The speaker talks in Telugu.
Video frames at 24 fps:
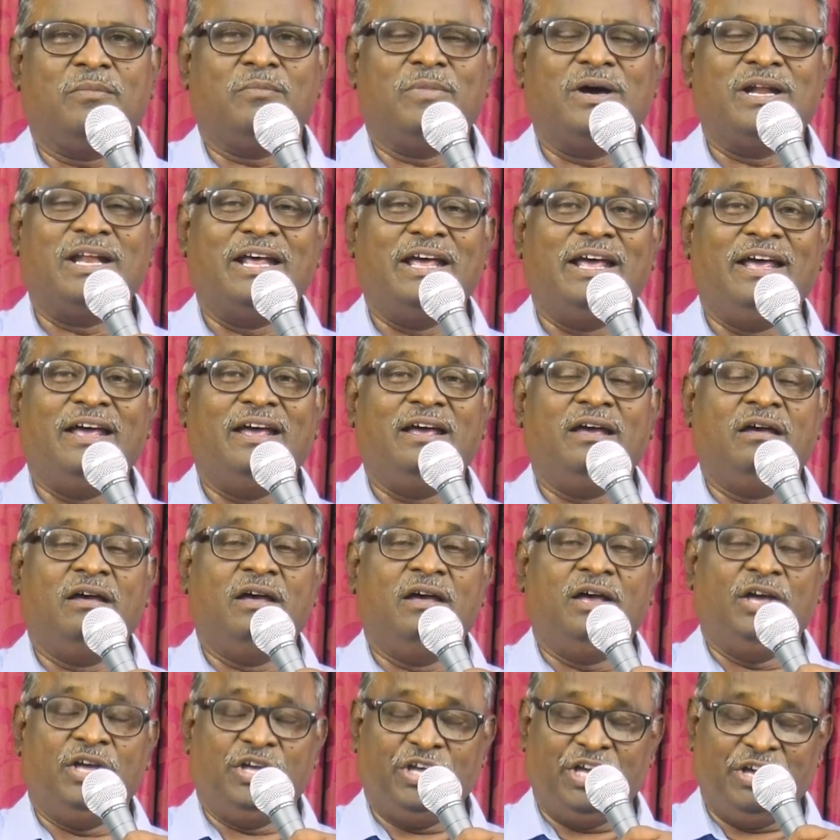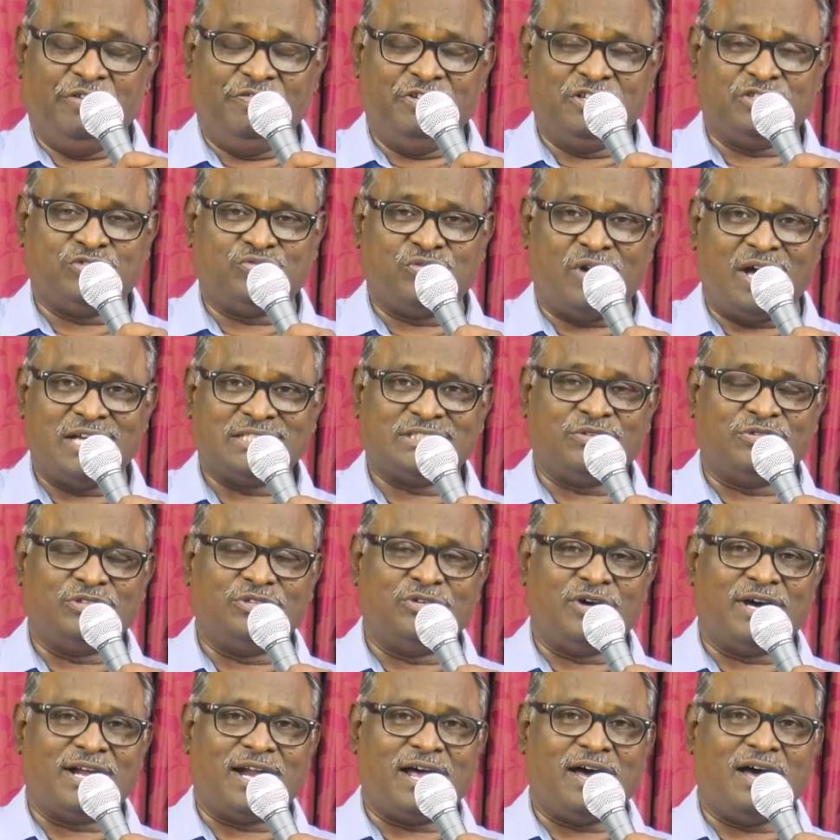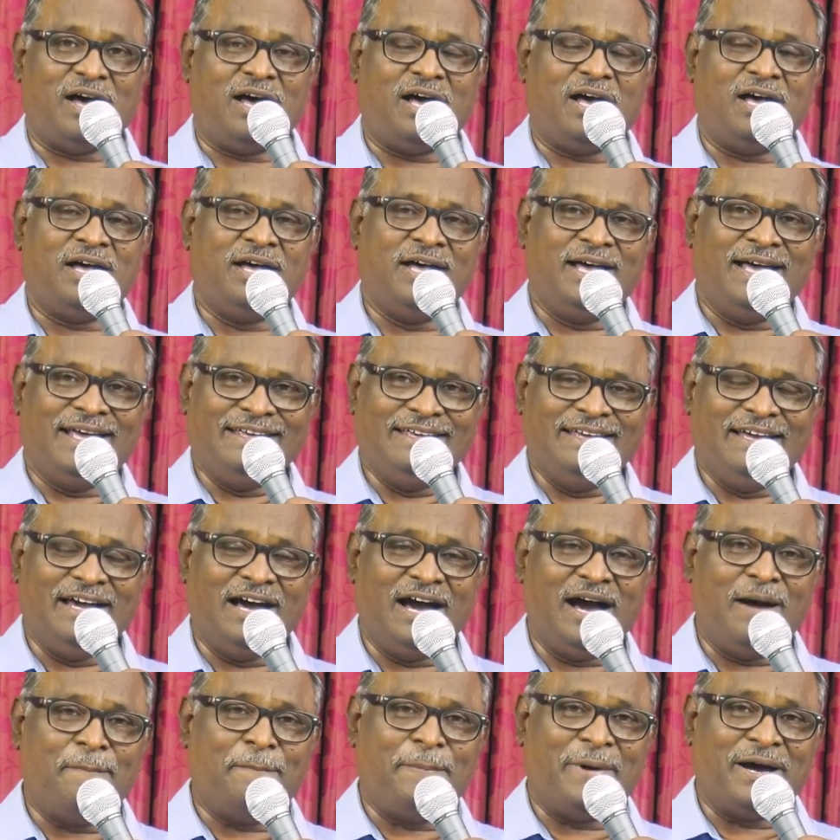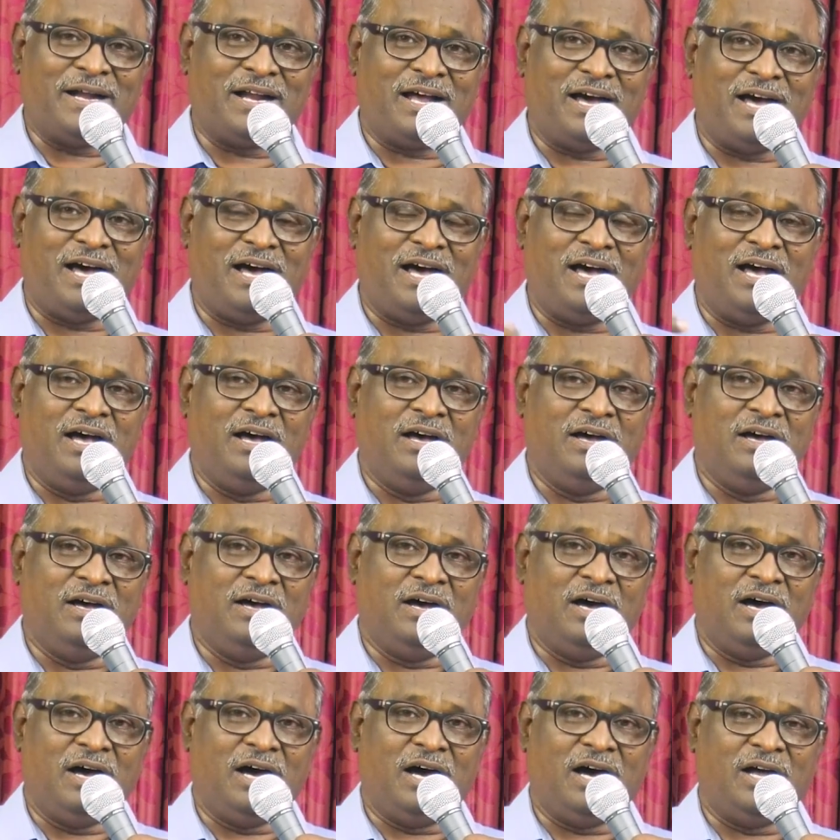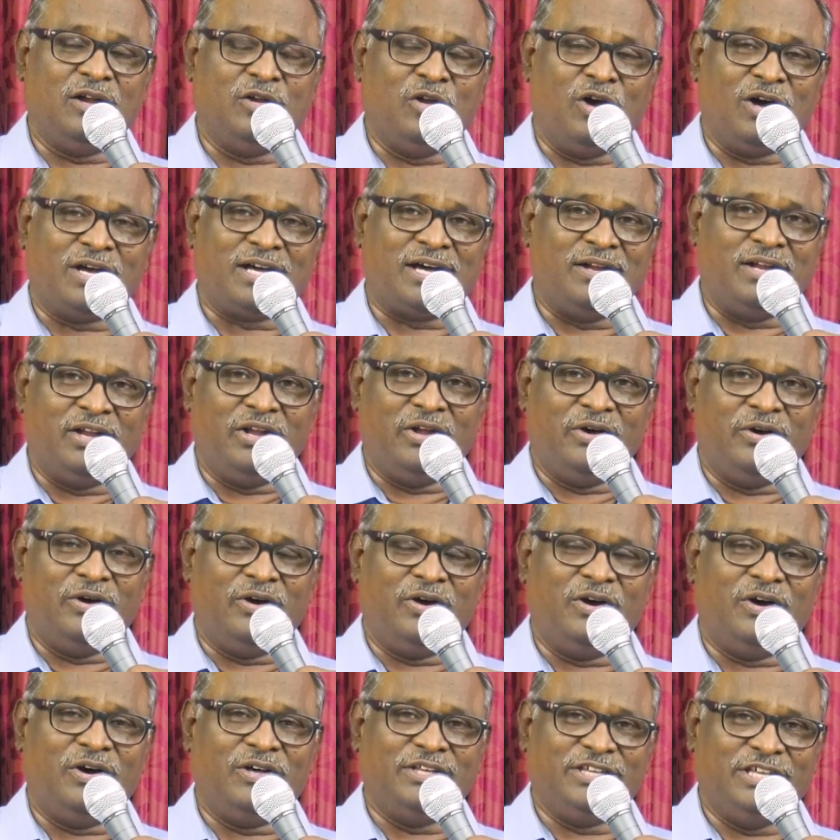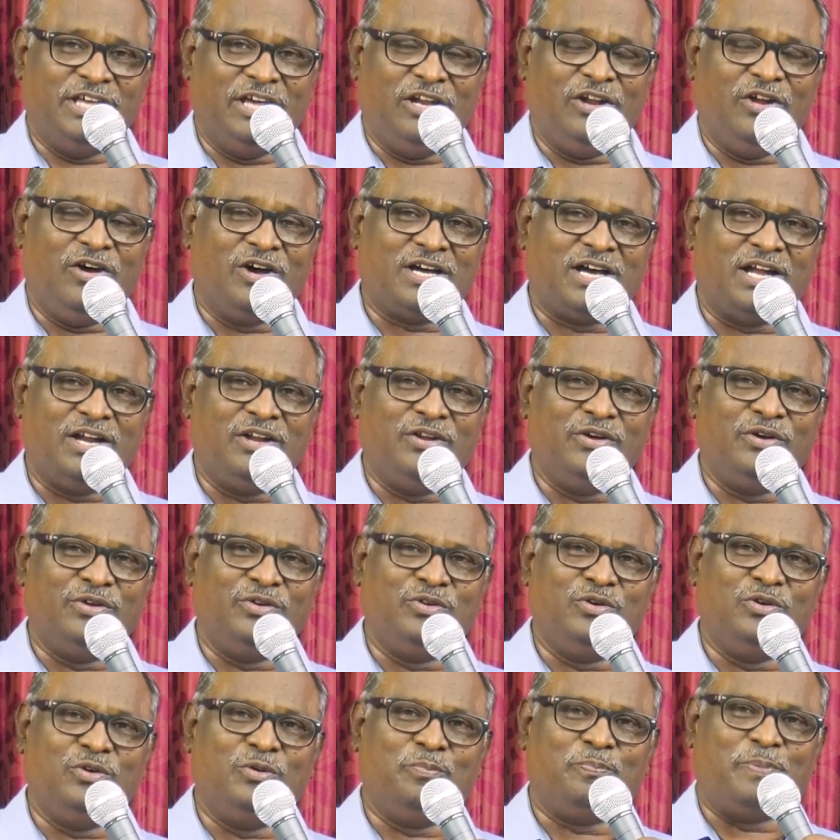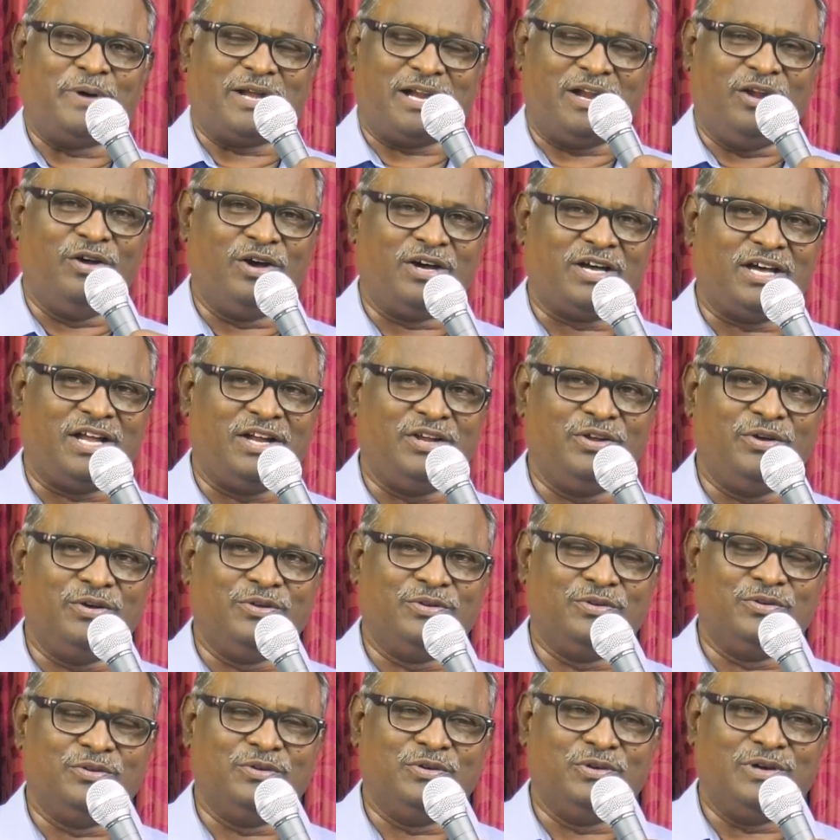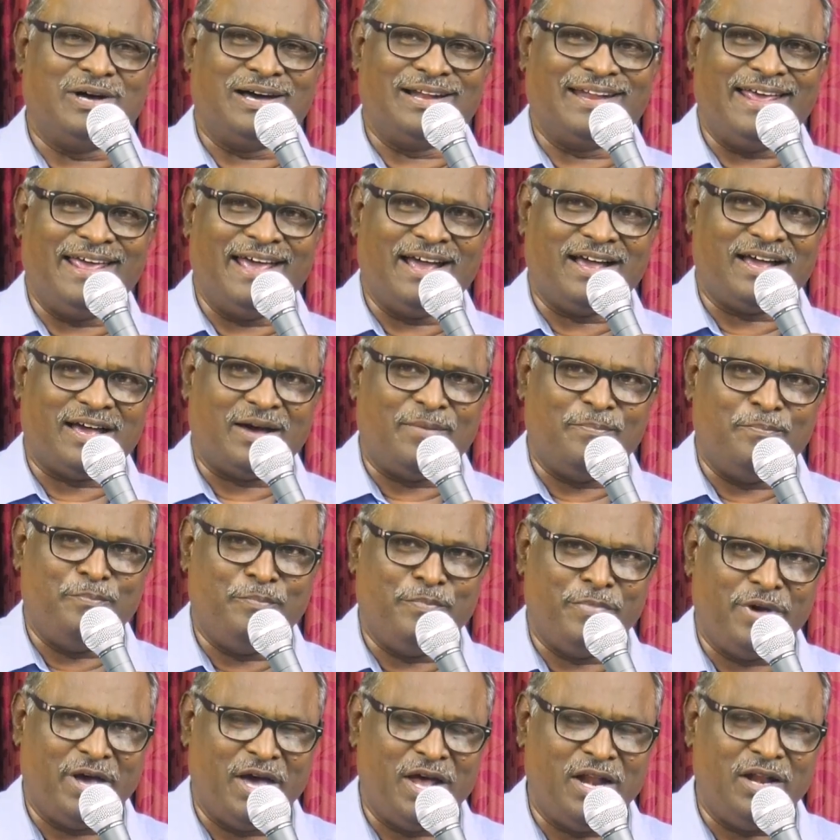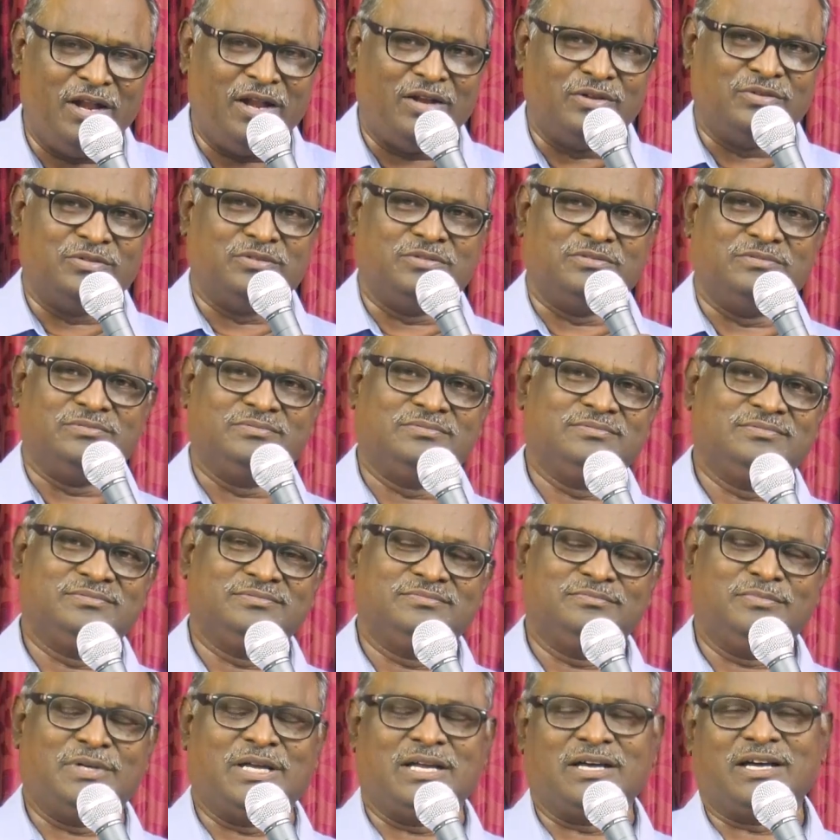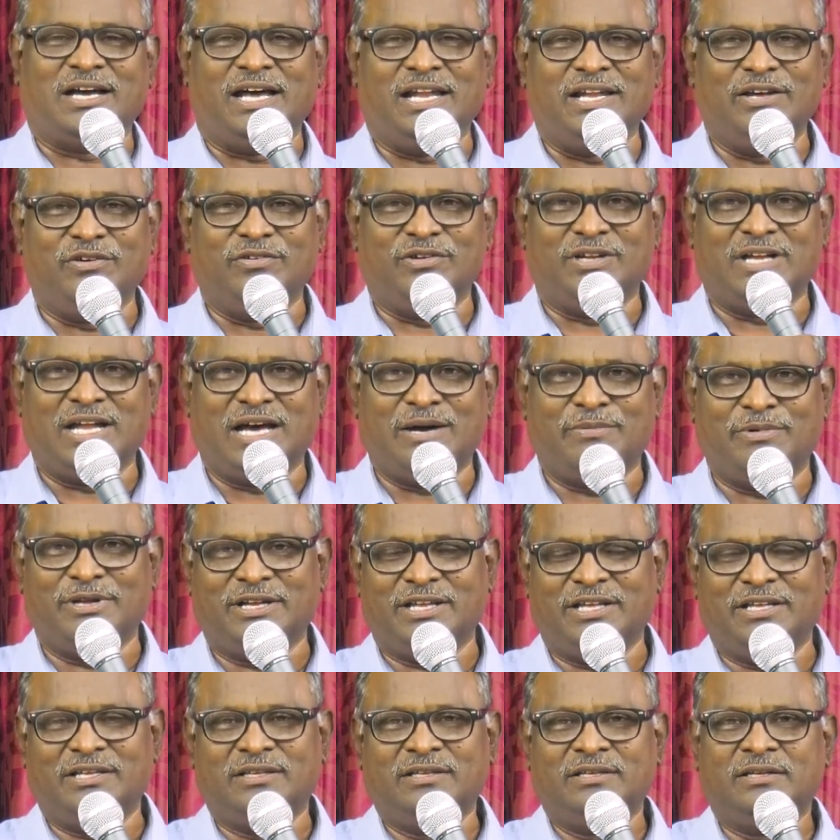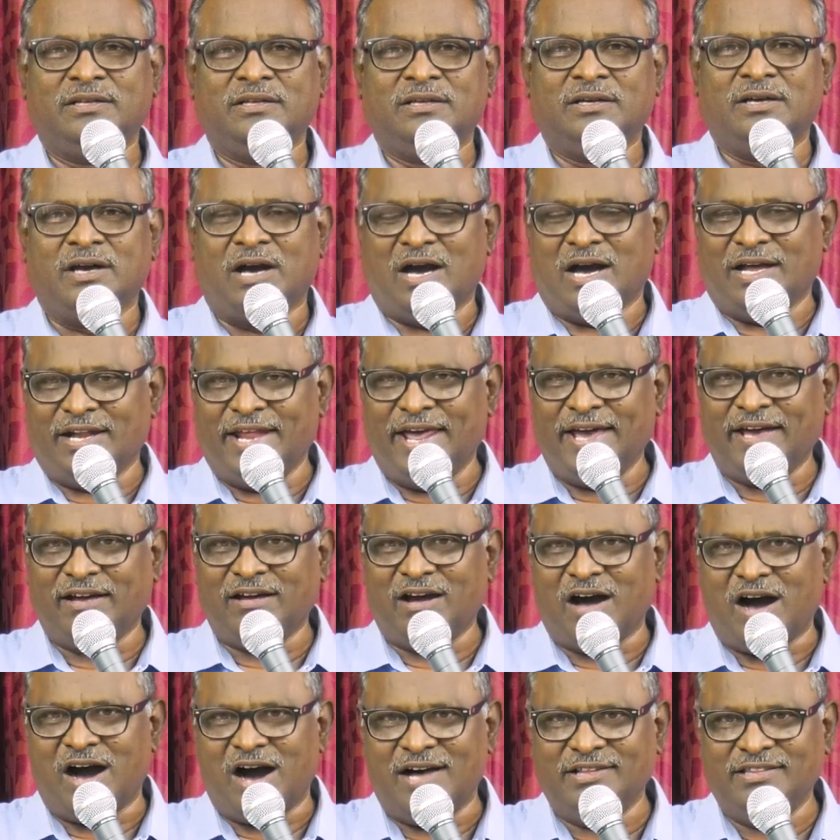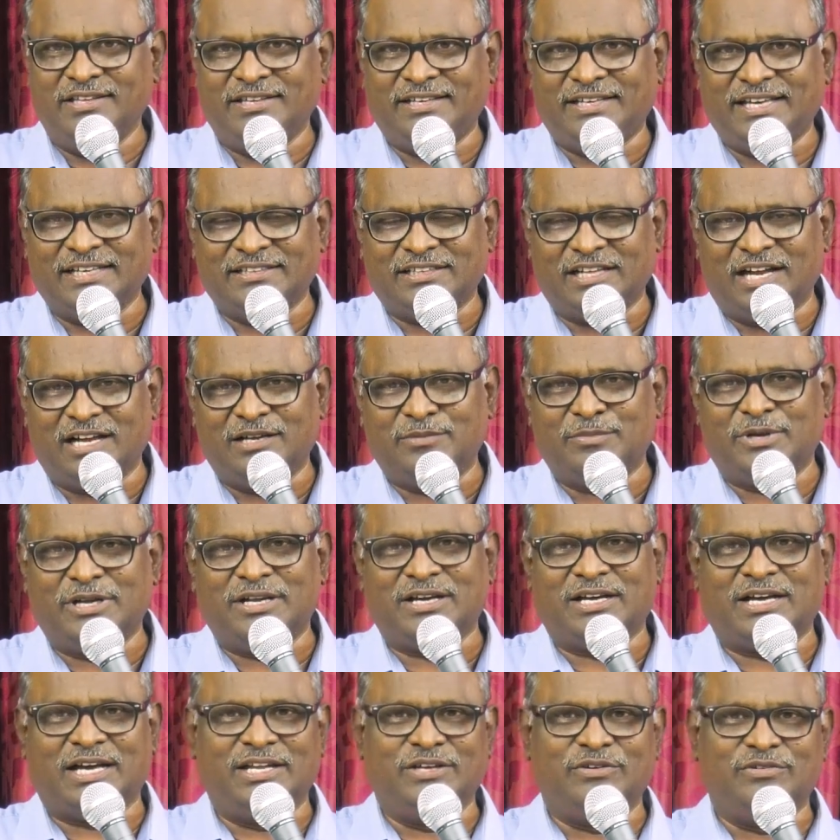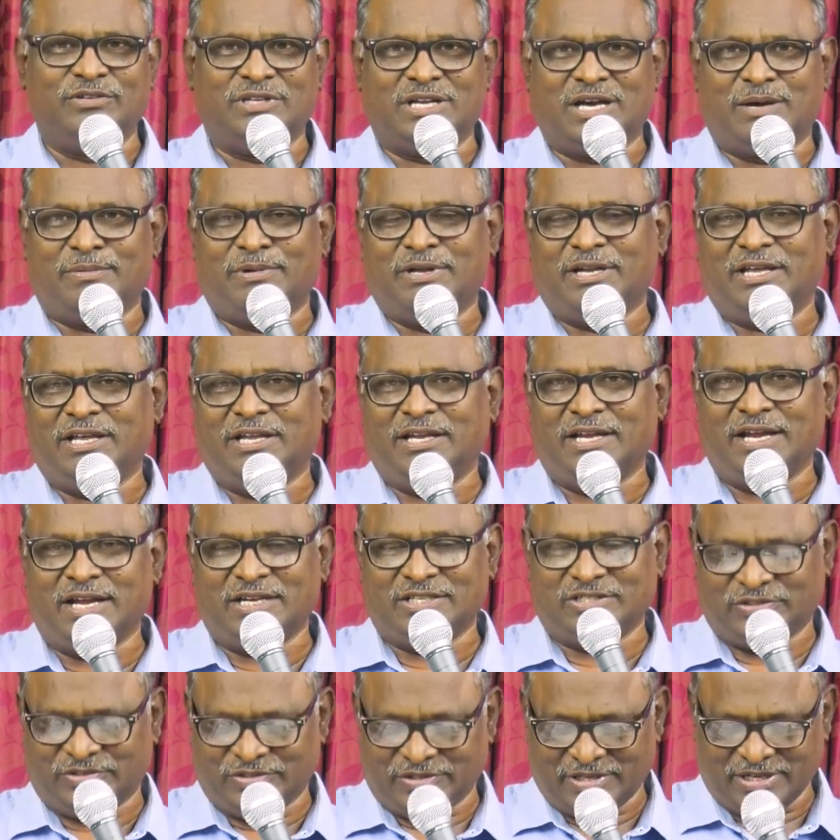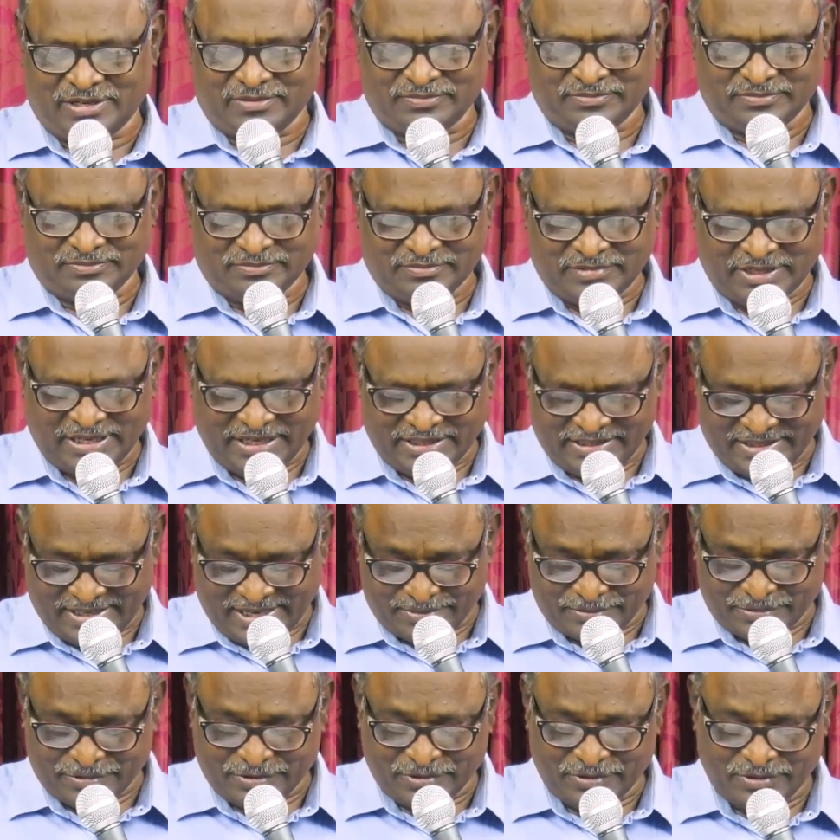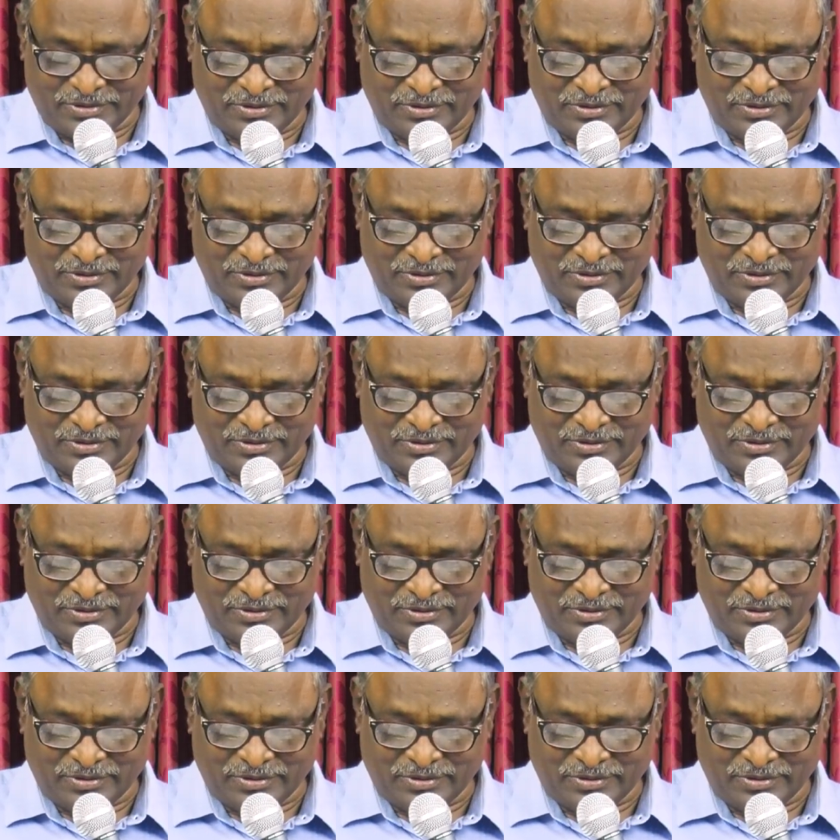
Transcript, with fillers: మరి ఈ విశ్వాసం ద్వారా ఇహ పర లోకంలో ఈ లోకంలోనూ పరలోకంలోనూ అనేక మేళ్లను మనం కలిగి ఉన్నామని అనేక ఆధిక్యతలను మనం కలిగి ఉన్నామని నేర్చుకున్నాం మరి ఈ దినము